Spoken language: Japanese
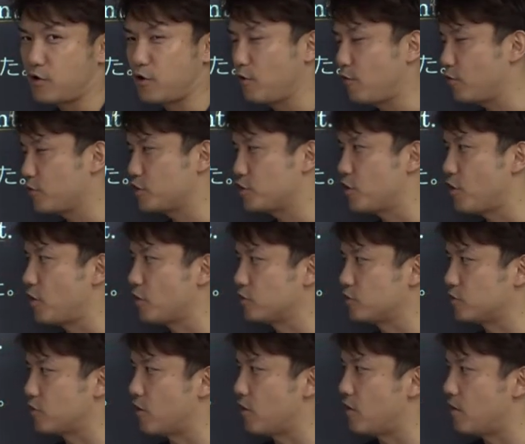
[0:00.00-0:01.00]
経過しなかっ
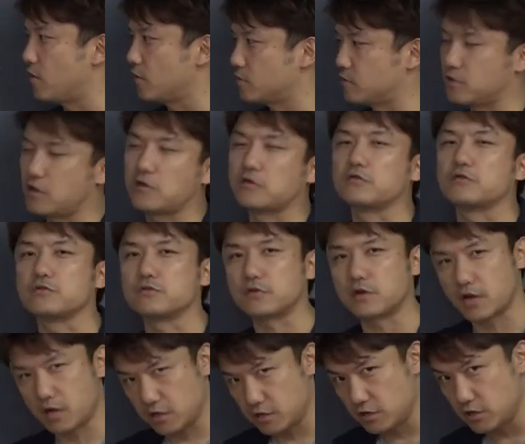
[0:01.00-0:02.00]
たっていう
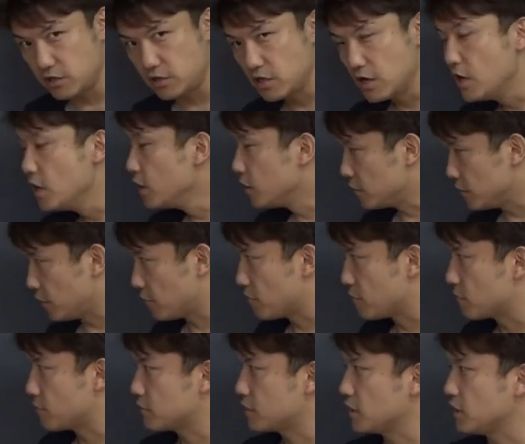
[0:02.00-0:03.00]
感じ。日
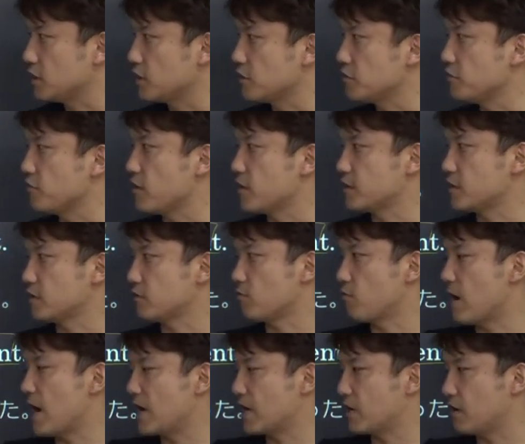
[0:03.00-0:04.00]
本語的なニュアンスだと
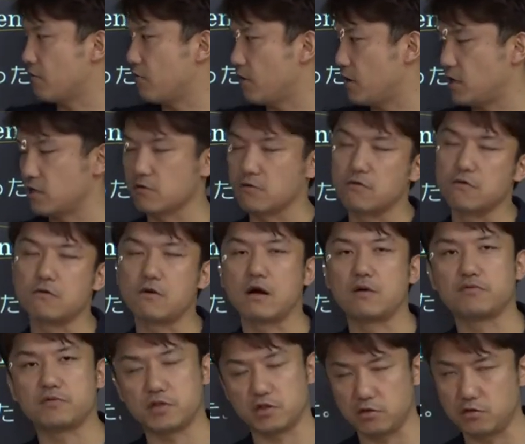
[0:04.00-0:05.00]
ラッキーリーの方が
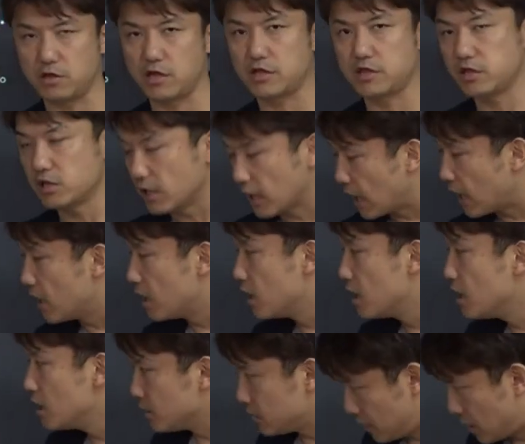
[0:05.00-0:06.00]
普通ですが、
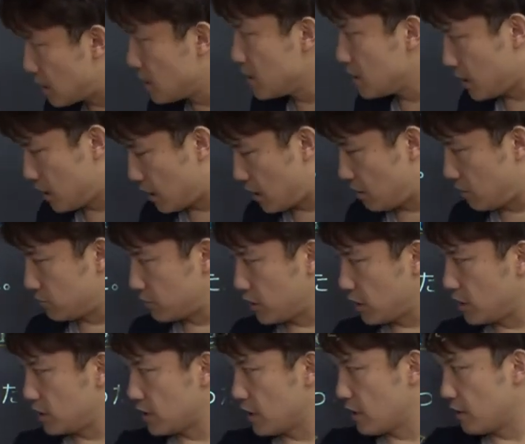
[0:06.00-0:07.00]
ね、英語
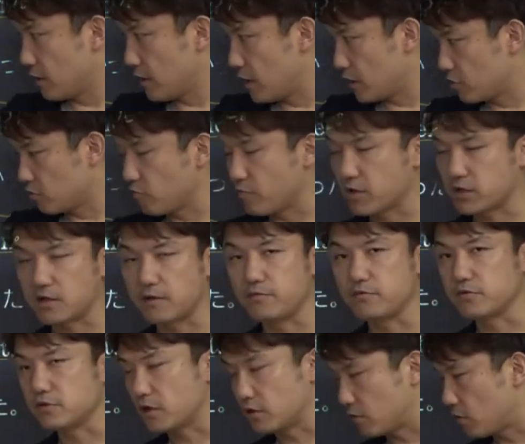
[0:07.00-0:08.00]
的なかしこまった
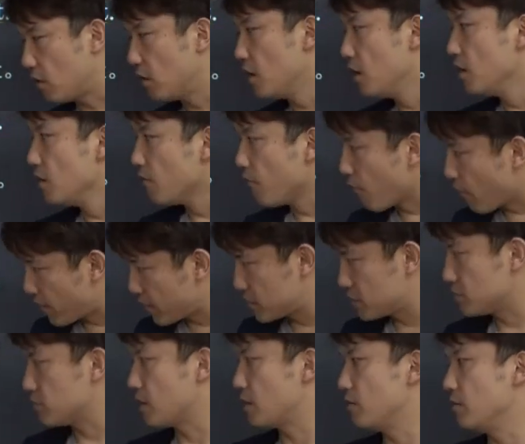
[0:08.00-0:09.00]
文だと
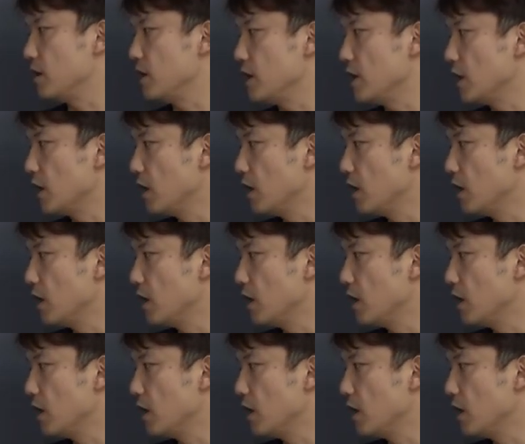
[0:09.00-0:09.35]
フォーチュネロリー